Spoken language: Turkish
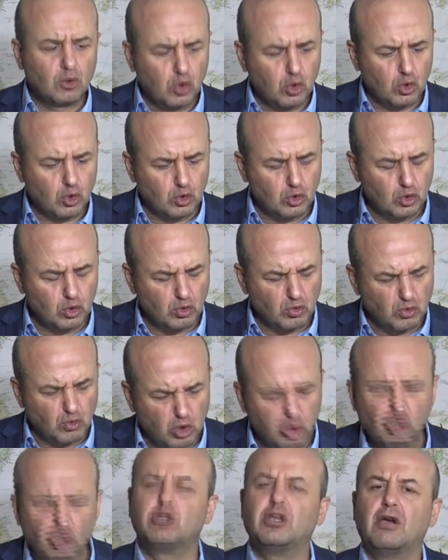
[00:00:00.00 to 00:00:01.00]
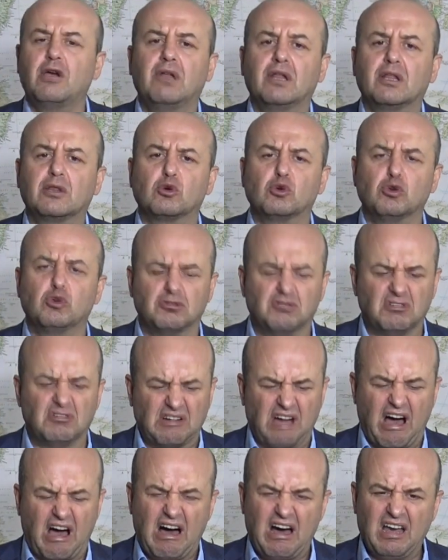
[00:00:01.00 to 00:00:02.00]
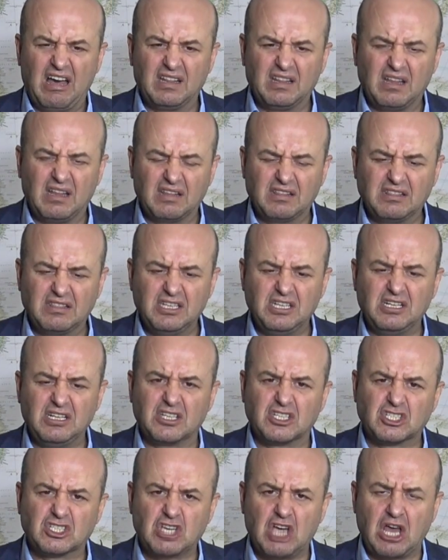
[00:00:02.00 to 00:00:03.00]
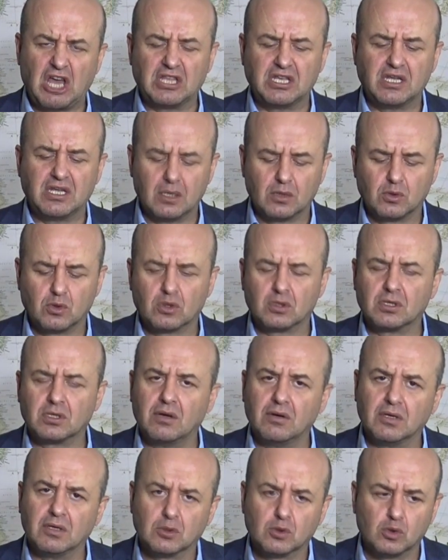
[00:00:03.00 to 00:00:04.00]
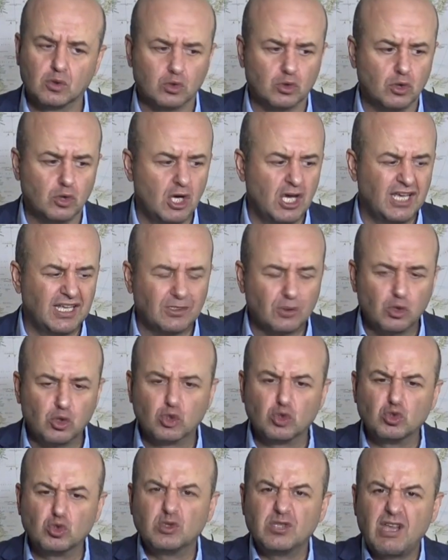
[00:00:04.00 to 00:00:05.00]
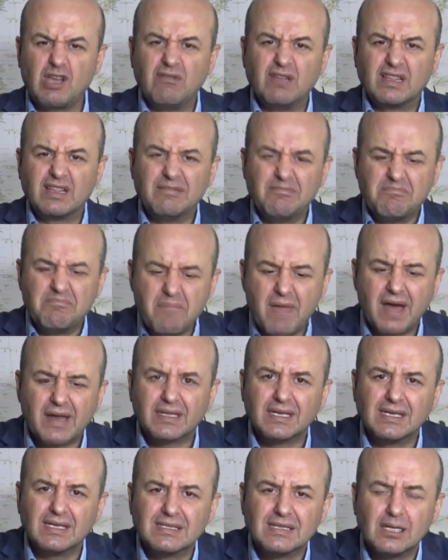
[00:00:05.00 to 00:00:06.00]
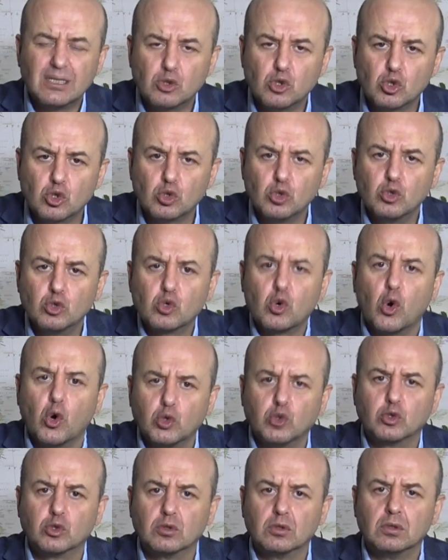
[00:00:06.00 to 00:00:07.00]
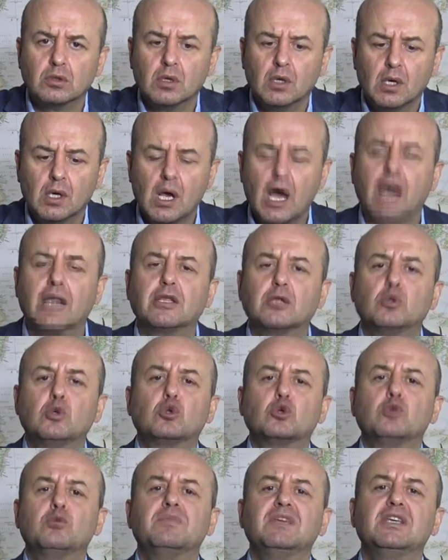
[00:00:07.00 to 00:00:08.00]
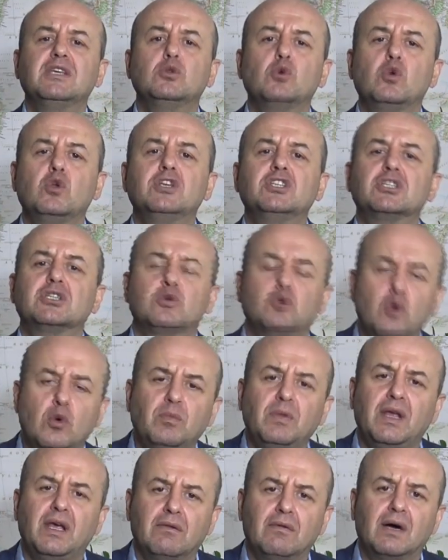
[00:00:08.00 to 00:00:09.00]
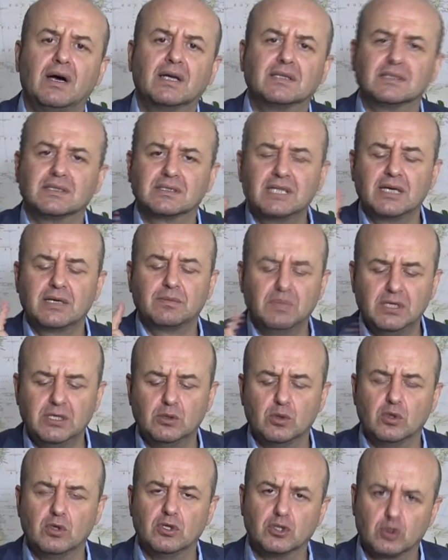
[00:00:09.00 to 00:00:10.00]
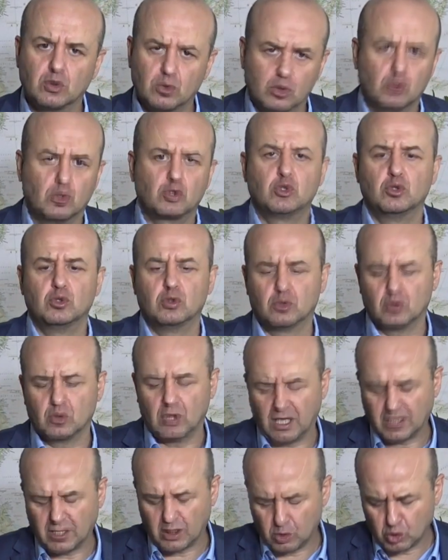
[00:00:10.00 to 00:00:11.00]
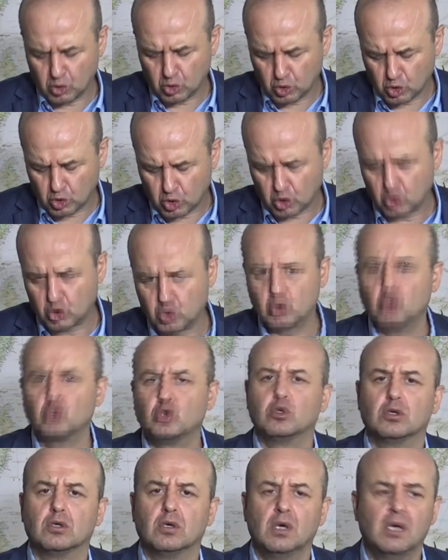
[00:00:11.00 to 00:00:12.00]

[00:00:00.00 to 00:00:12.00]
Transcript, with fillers: kurdu, Türk devleti kurdu. Adıyla, şanıyla Türk devleti kurdu. Kurduğu devletin merkezine Türklüğü koydu. Atatürk'ün bir ideolojik gömleği vardır. Tek bir ideoloji, Türkçülüktür. Atatürk Türkçüydü.